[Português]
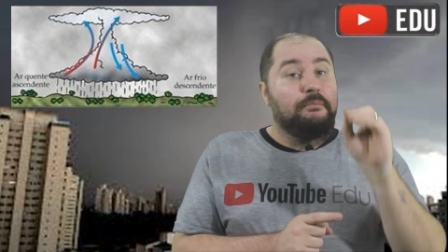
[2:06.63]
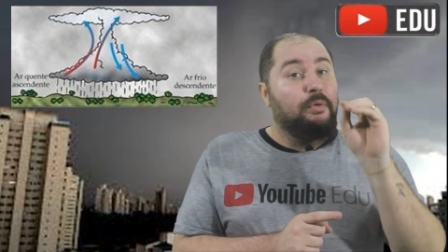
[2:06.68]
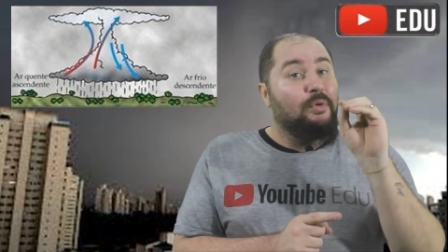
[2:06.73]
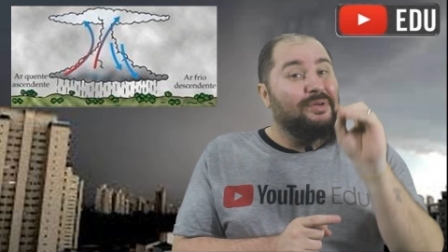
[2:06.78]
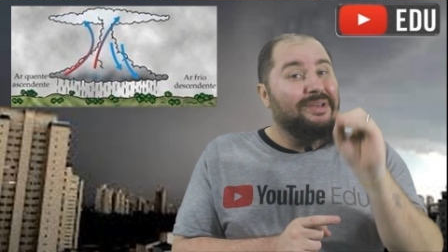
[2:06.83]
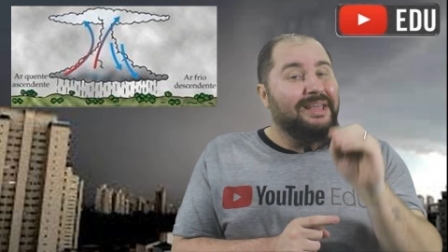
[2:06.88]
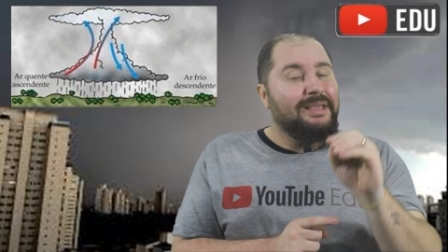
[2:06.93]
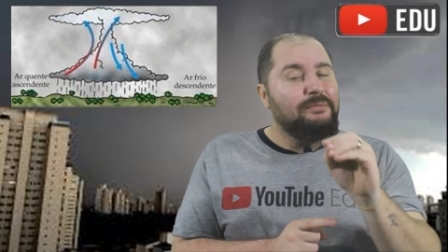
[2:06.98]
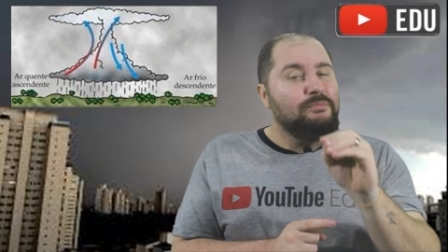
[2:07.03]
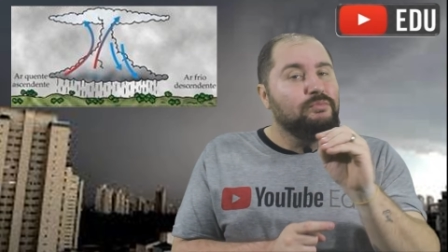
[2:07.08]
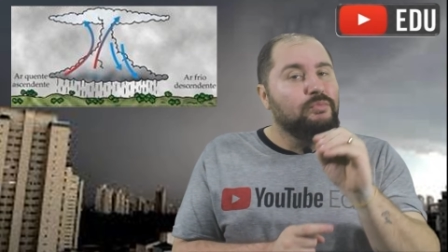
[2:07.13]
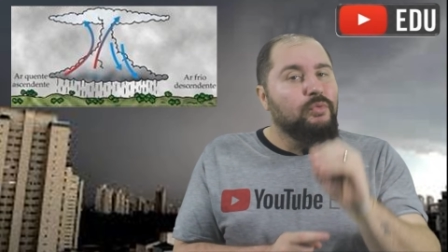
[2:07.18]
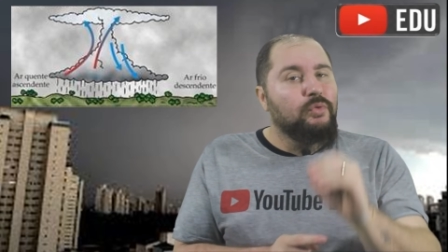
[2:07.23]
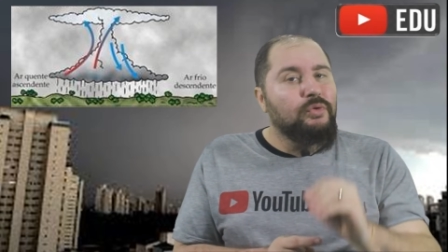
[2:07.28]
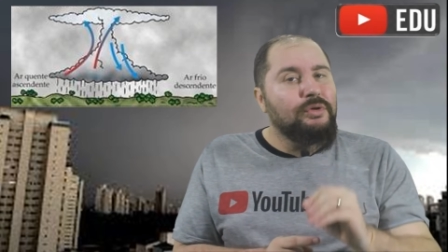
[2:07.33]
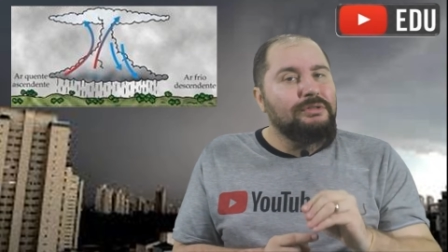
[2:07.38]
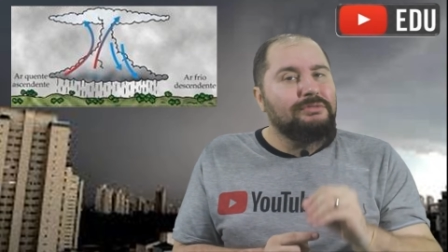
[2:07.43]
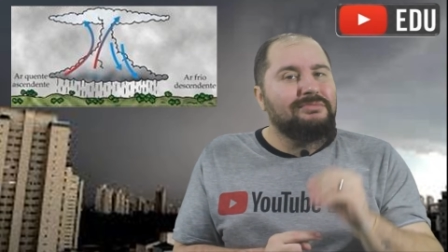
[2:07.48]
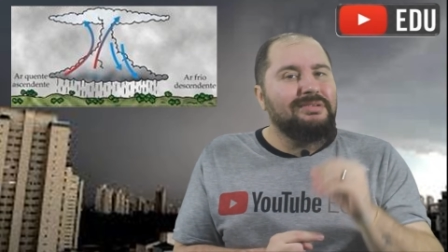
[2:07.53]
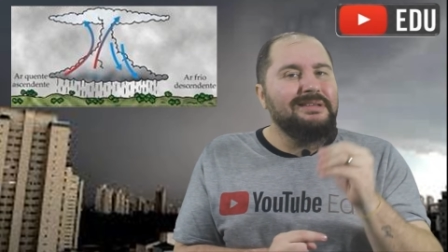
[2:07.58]
porém
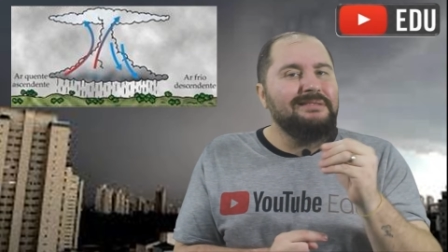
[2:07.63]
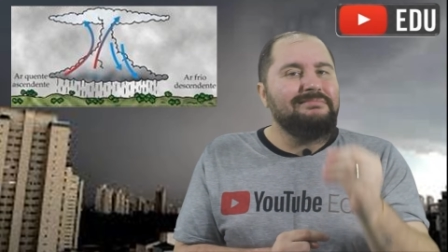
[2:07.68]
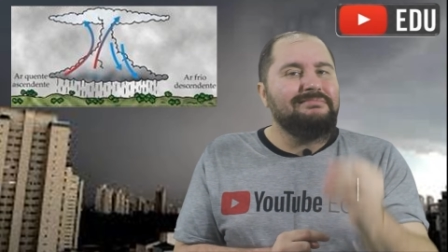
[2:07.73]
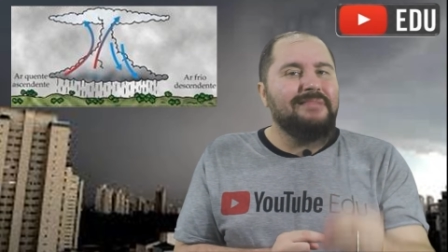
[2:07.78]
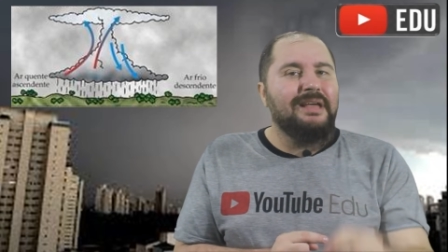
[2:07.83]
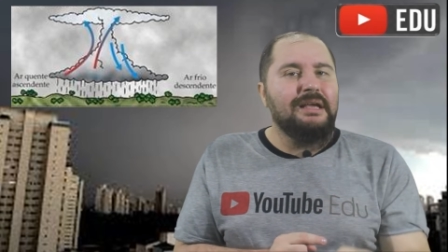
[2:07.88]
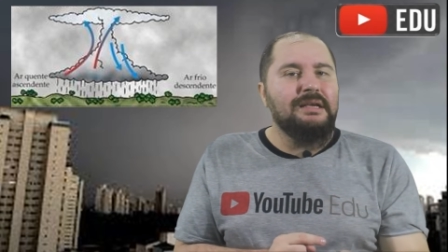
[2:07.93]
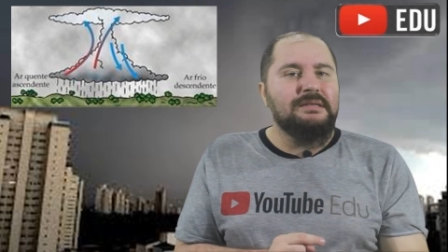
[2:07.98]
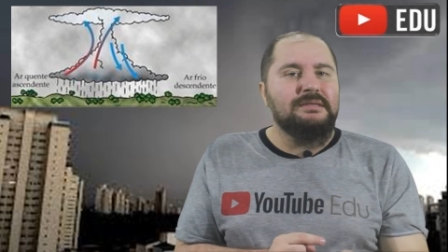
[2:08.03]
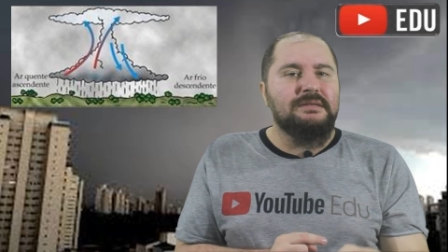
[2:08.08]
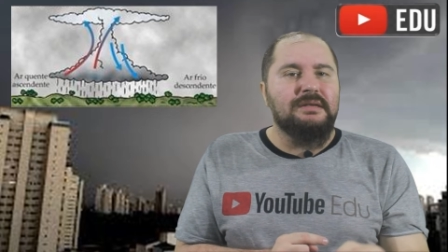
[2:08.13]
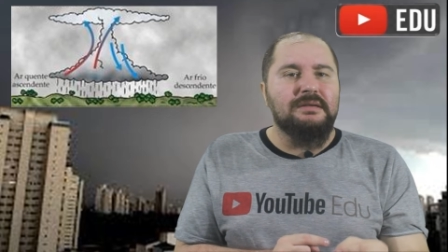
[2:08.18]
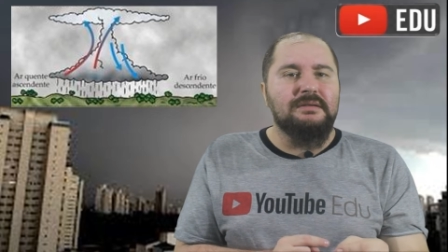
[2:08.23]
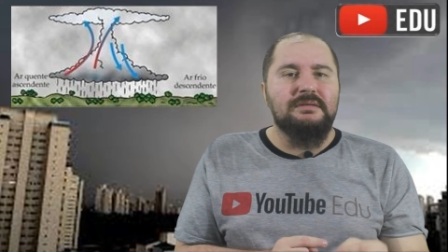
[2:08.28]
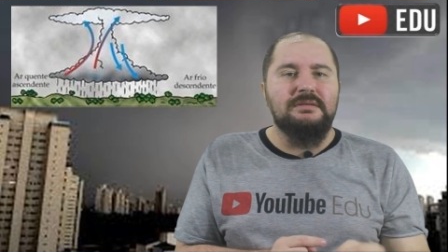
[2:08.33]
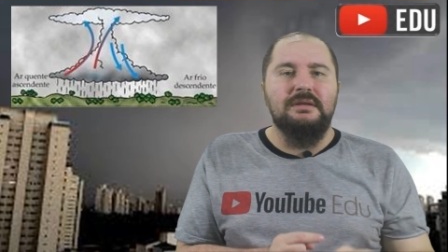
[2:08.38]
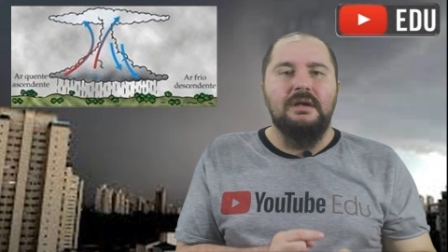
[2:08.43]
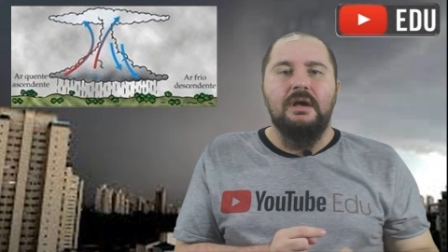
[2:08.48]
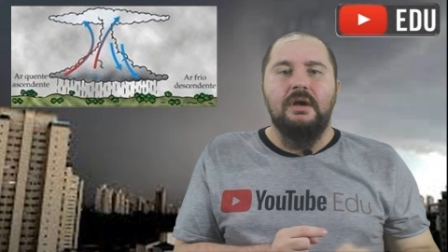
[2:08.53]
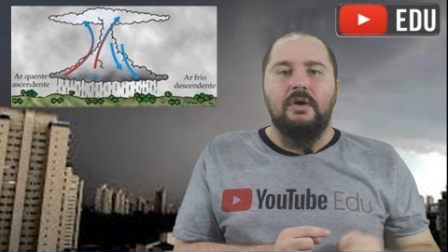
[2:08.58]
muito
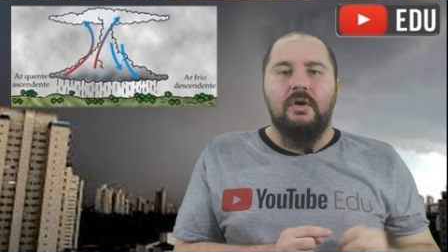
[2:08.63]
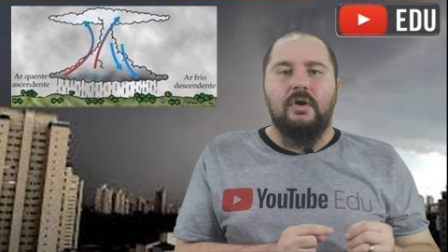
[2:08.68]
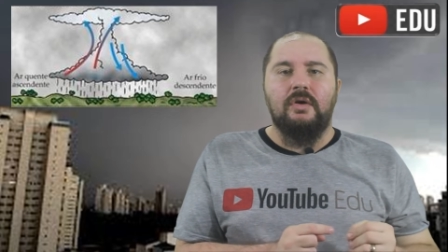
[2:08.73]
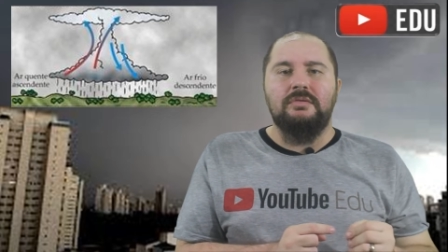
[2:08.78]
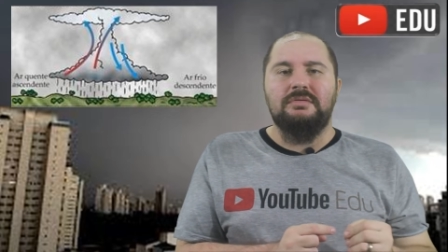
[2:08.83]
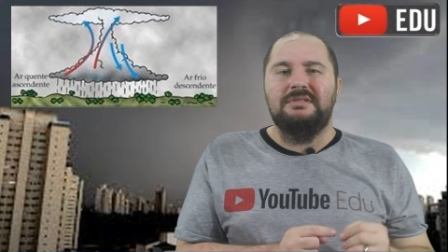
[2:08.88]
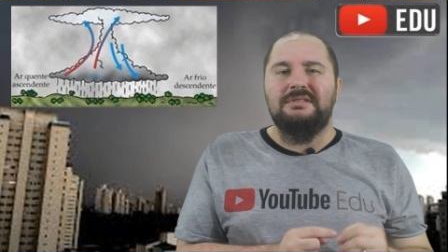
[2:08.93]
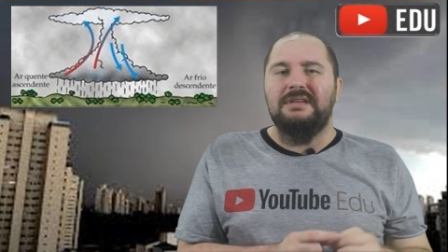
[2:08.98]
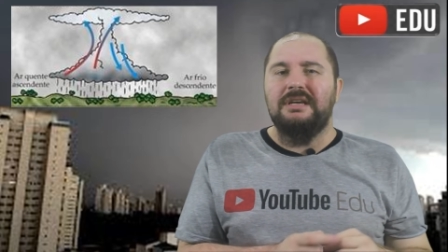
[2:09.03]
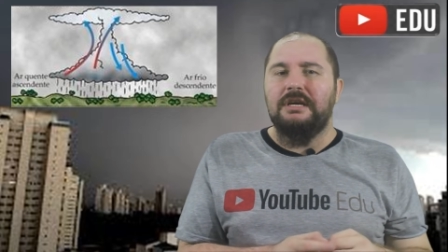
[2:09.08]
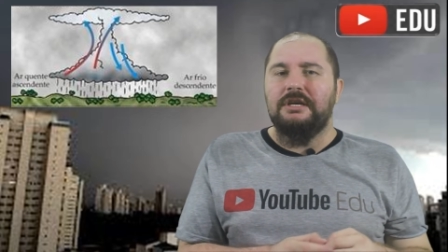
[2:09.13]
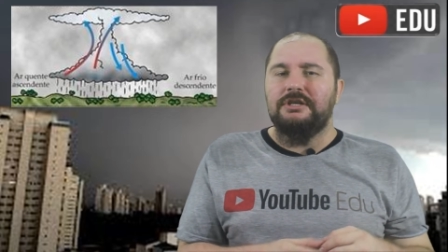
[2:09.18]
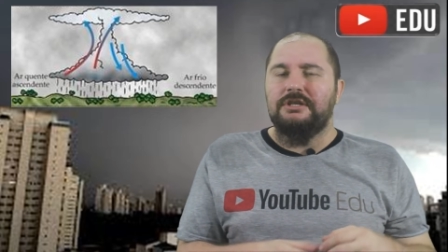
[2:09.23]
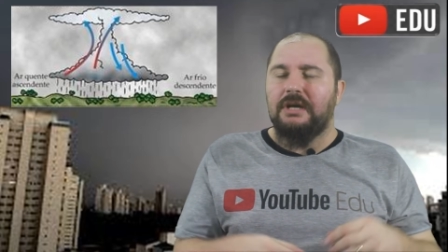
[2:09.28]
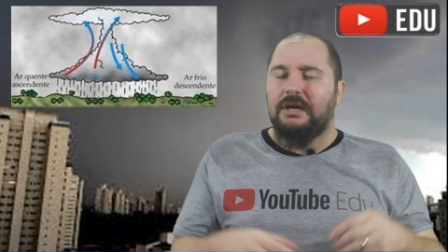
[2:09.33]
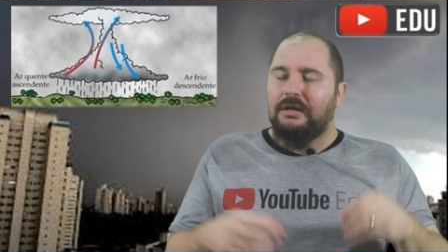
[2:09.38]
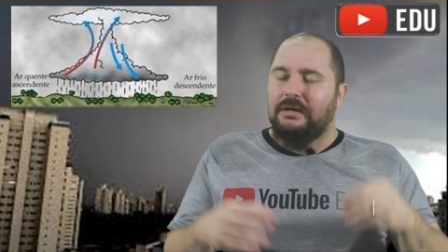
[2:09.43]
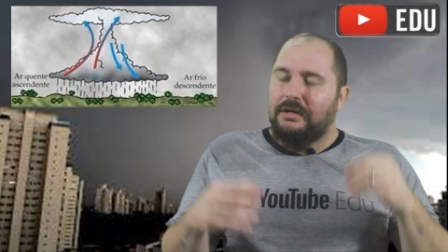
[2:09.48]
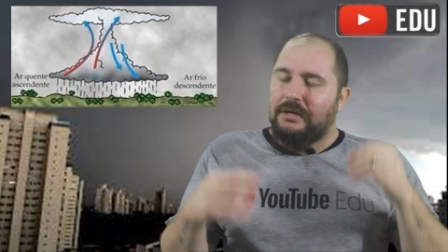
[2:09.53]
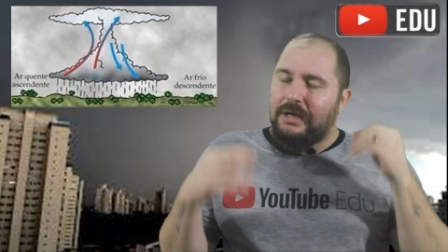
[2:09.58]
intensas, ou
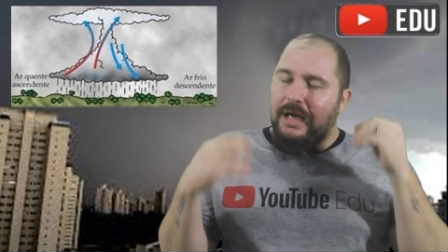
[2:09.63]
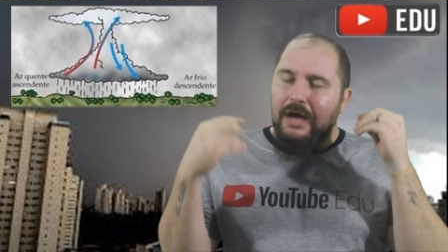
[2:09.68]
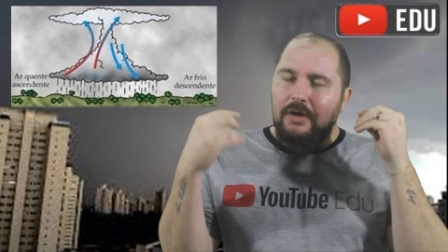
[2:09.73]
seja,